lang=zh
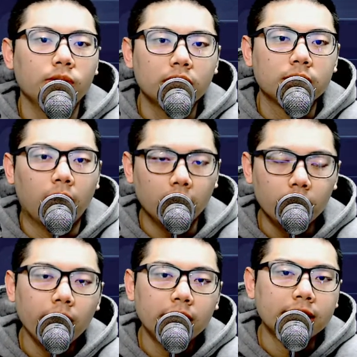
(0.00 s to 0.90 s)
为什么？
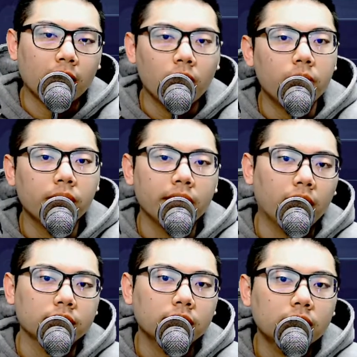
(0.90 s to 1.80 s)
因为你掌控不
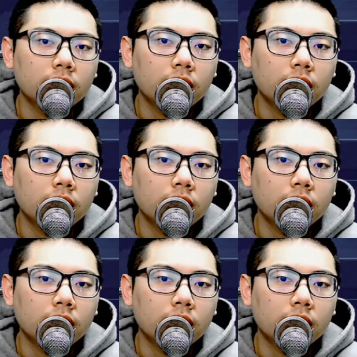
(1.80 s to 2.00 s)
了的。